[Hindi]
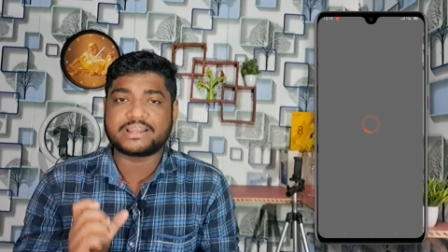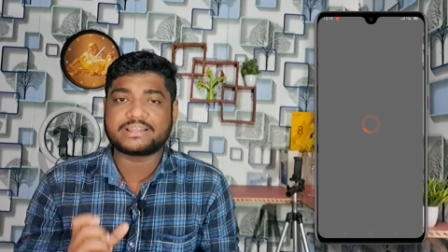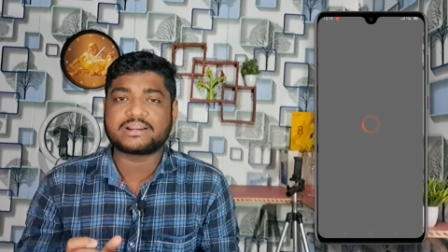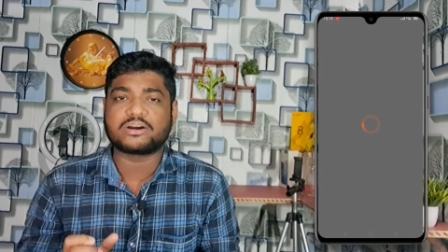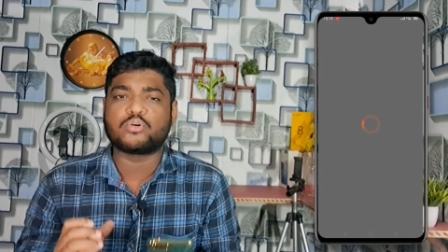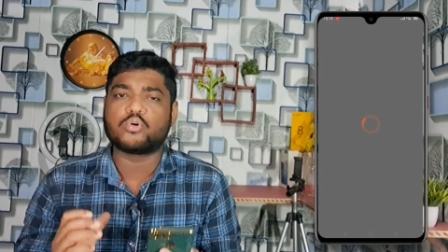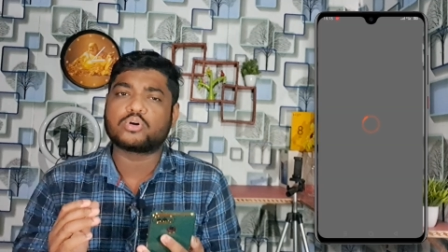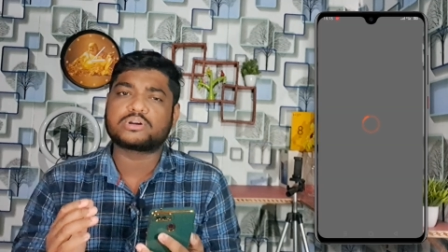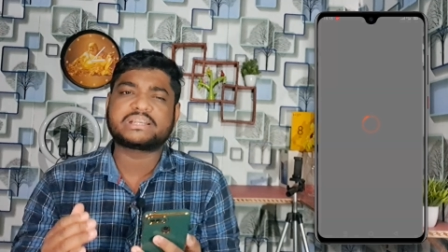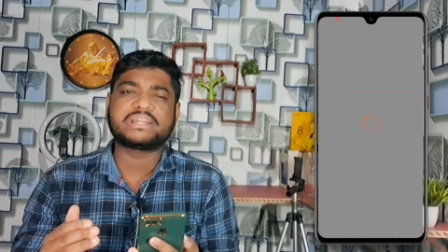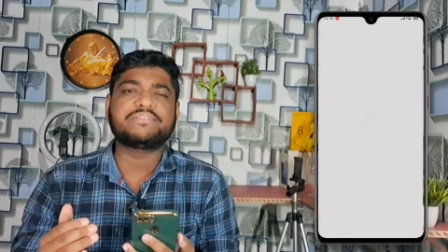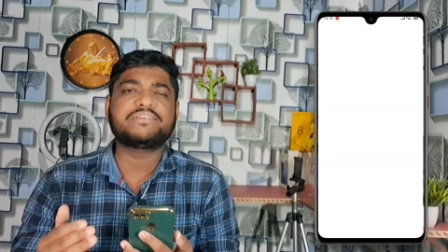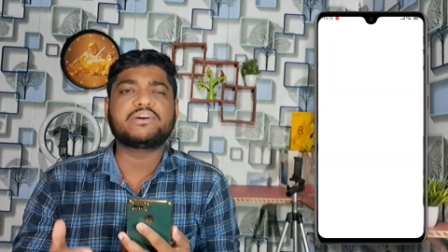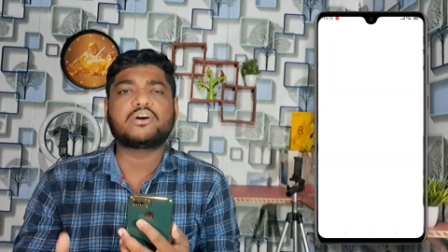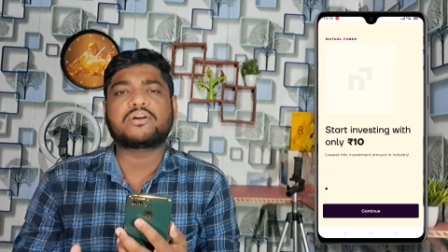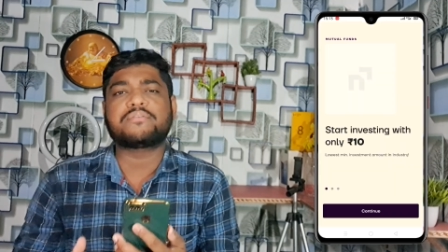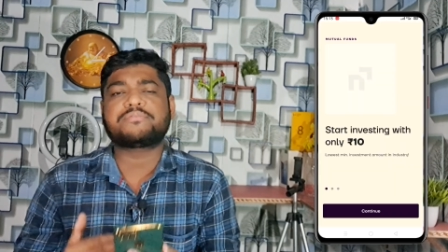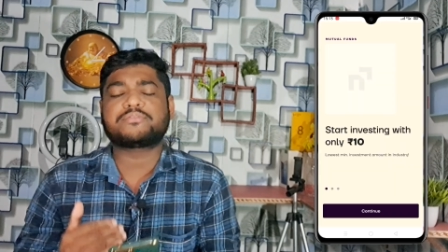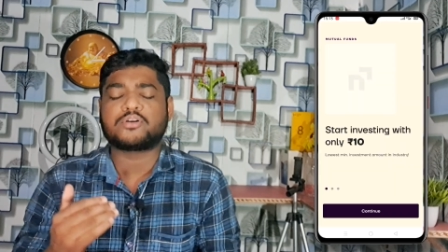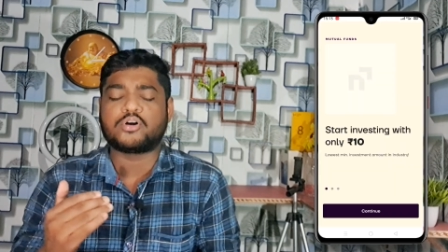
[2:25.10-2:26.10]
आ जाएगा ओटीपी
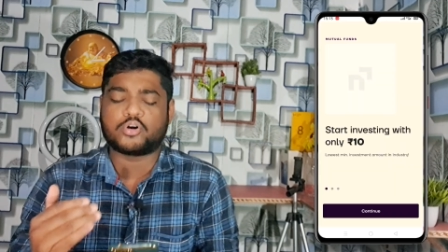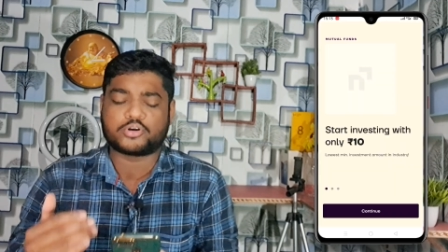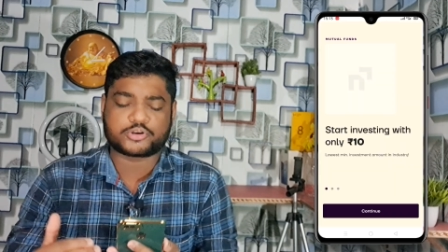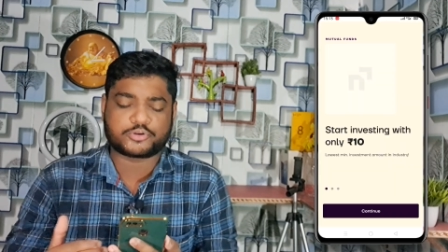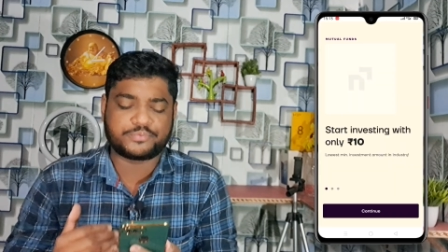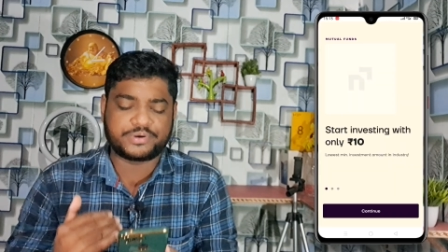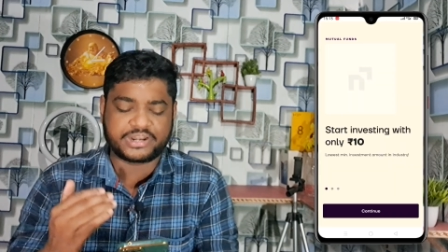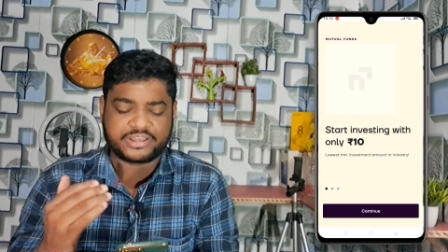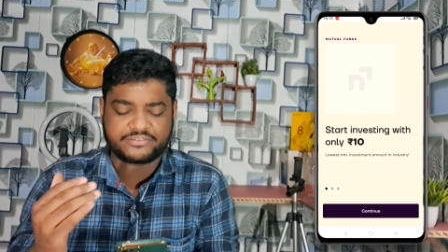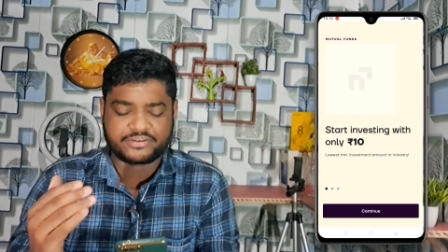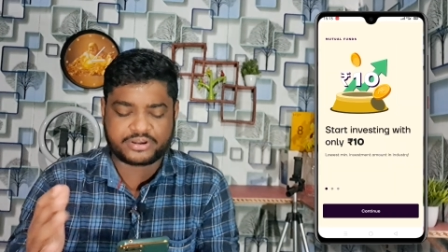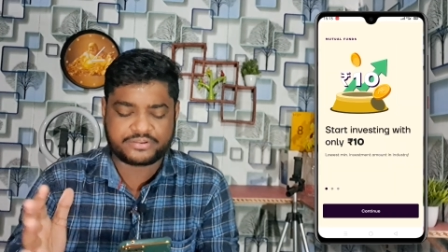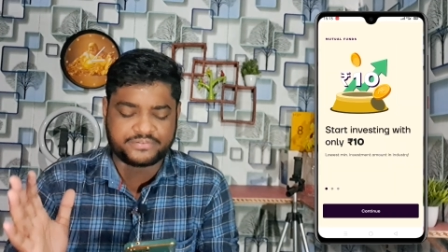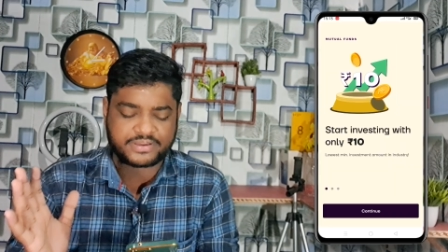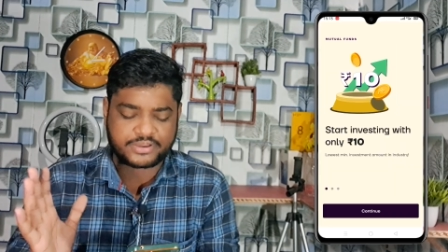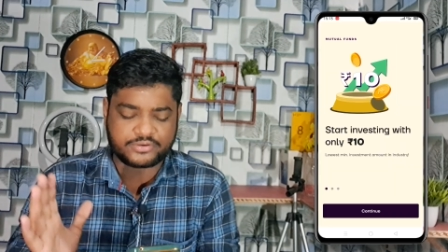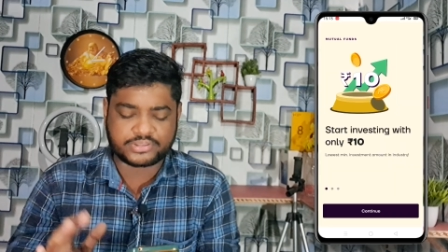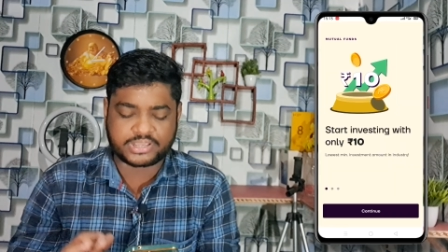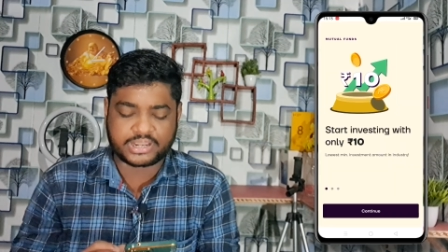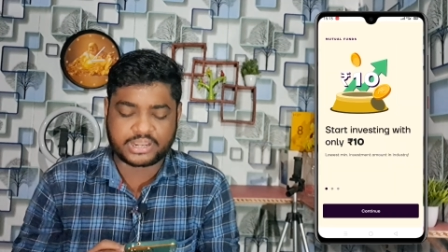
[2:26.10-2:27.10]
आपको ऑटोमेटिक
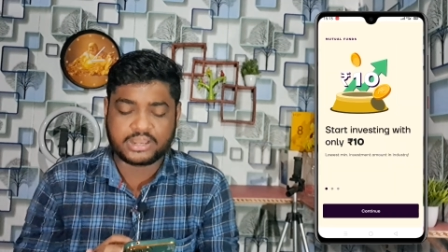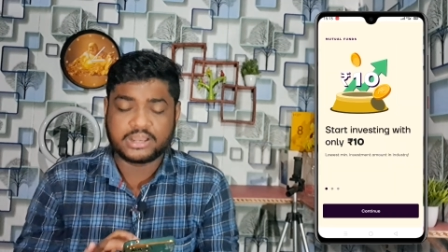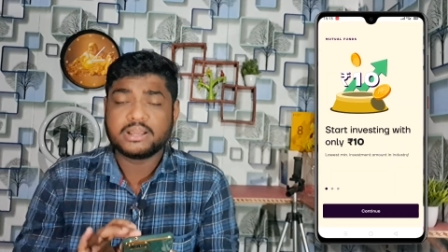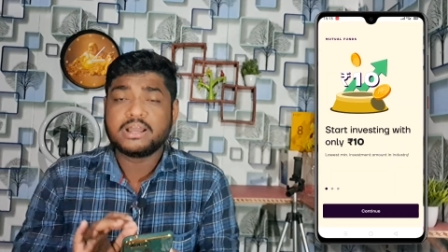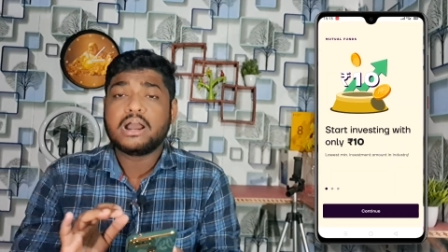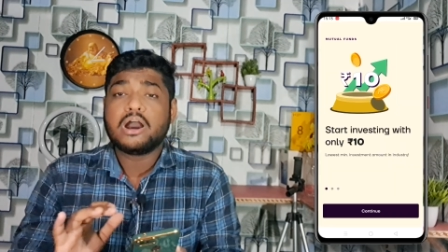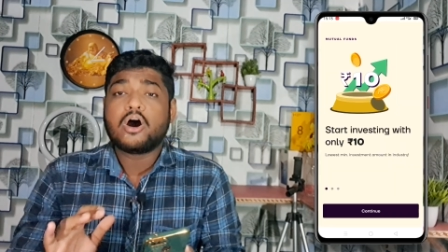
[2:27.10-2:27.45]
वेरीफाई हो जाएगा